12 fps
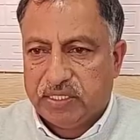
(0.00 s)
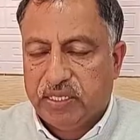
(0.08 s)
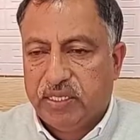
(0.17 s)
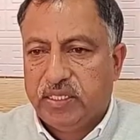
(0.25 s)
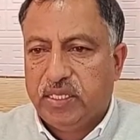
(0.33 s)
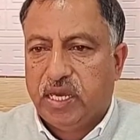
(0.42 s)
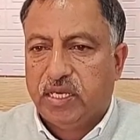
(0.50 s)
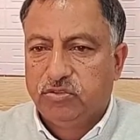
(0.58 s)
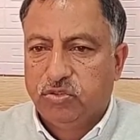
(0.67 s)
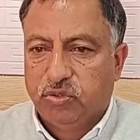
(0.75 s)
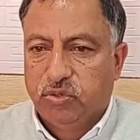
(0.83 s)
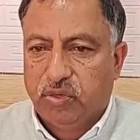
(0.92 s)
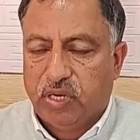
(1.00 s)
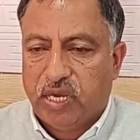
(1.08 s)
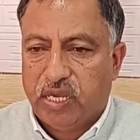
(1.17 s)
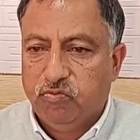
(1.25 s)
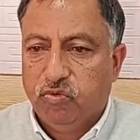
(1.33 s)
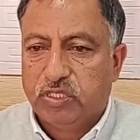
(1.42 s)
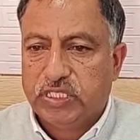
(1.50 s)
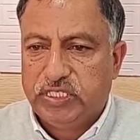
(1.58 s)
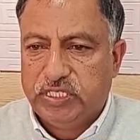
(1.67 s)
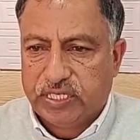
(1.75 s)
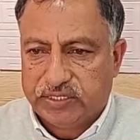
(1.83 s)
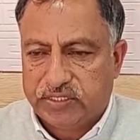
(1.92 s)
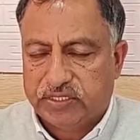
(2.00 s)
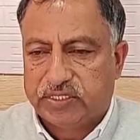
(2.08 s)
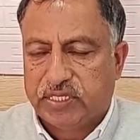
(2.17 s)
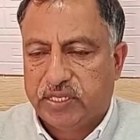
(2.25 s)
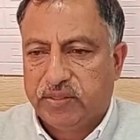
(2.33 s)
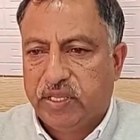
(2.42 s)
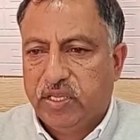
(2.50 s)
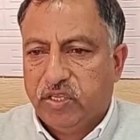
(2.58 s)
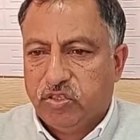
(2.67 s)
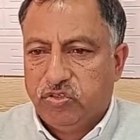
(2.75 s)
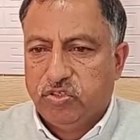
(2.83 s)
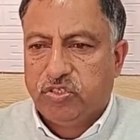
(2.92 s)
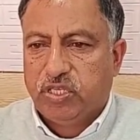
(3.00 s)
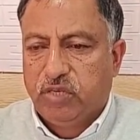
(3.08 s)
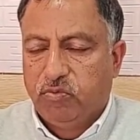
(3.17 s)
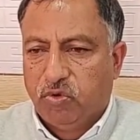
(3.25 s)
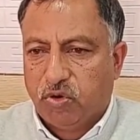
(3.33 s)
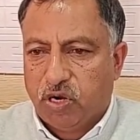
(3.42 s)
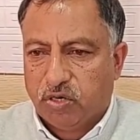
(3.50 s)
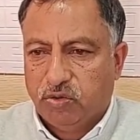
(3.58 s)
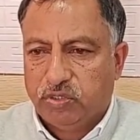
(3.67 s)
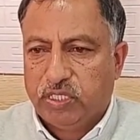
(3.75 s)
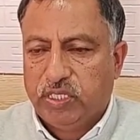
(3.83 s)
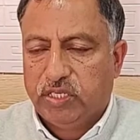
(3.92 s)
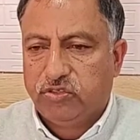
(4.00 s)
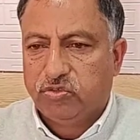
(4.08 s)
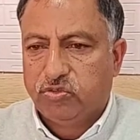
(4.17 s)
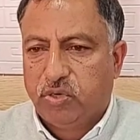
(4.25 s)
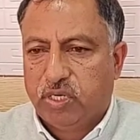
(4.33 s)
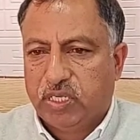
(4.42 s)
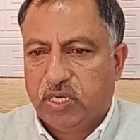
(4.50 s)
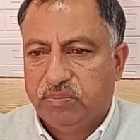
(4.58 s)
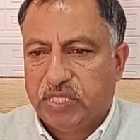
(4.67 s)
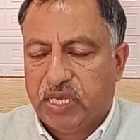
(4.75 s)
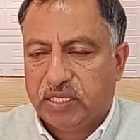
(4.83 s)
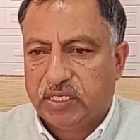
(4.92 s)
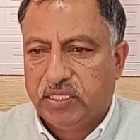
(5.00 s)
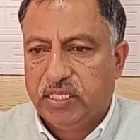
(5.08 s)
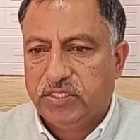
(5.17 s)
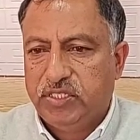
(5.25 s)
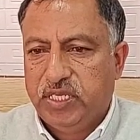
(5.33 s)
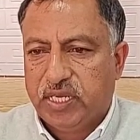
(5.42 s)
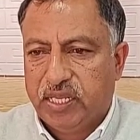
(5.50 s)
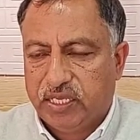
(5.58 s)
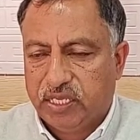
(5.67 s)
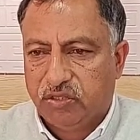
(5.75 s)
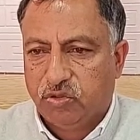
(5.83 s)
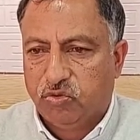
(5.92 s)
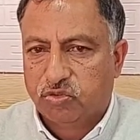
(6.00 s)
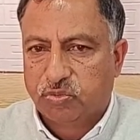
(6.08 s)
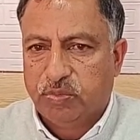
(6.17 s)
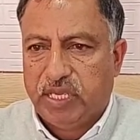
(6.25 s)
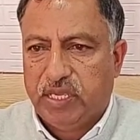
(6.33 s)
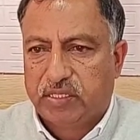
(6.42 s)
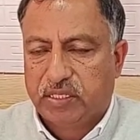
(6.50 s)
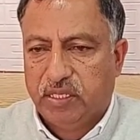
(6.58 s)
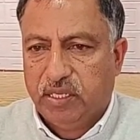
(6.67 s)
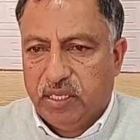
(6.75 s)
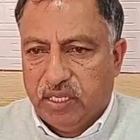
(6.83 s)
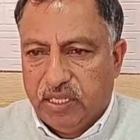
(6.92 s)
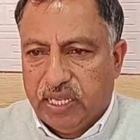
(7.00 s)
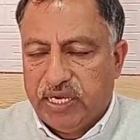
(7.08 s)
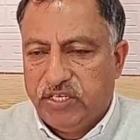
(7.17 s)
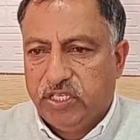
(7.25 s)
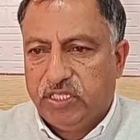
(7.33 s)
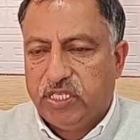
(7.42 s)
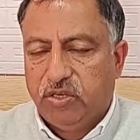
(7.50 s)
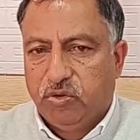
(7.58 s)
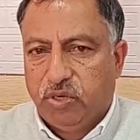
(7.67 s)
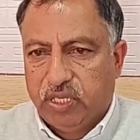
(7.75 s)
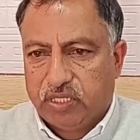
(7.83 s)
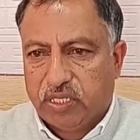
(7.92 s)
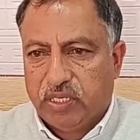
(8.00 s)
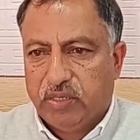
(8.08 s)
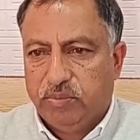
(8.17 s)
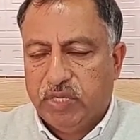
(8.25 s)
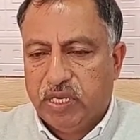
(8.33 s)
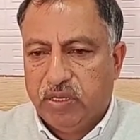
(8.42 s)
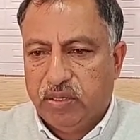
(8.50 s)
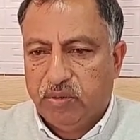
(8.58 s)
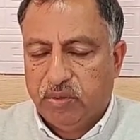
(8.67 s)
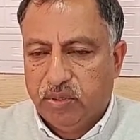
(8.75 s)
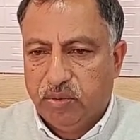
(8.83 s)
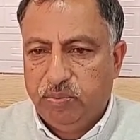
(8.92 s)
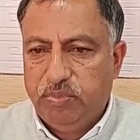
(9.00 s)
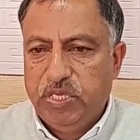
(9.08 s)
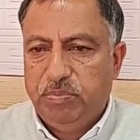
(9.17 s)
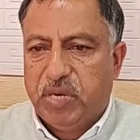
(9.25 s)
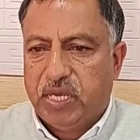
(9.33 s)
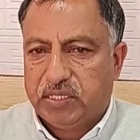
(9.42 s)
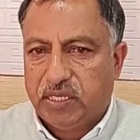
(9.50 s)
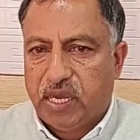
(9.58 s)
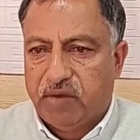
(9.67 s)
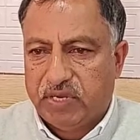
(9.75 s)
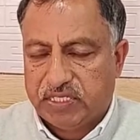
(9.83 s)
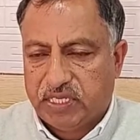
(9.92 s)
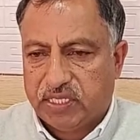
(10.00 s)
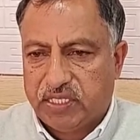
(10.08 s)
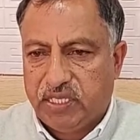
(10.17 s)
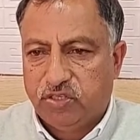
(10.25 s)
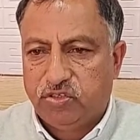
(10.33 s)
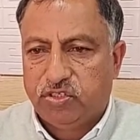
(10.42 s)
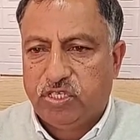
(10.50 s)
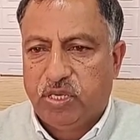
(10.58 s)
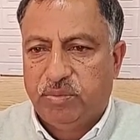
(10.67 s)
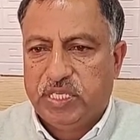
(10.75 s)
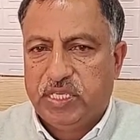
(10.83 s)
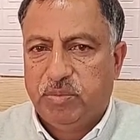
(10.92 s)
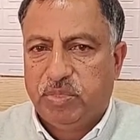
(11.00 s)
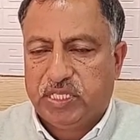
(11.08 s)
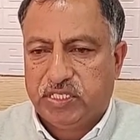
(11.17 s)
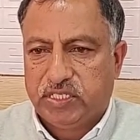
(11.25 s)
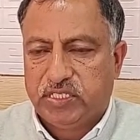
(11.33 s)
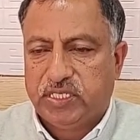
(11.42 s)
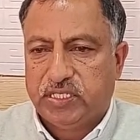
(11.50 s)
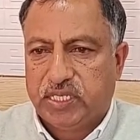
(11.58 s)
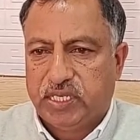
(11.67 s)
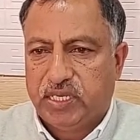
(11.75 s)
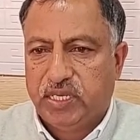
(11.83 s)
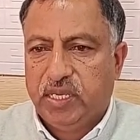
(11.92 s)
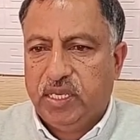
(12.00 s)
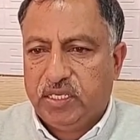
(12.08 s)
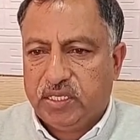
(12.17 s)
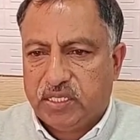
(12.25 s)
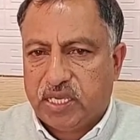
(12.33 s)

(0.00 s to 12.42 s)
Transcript: बांटे या जो हाई वोल्टेज डिटेक्टर्स हैं जिससे वो रॉड होती है जिसको अगर हम तार के नज़दीक लेंगे तो उसमें एक लाइट जलती है और एक बीप आता आवाज़ आती है जिससे हमें यह पता चल सकता है कि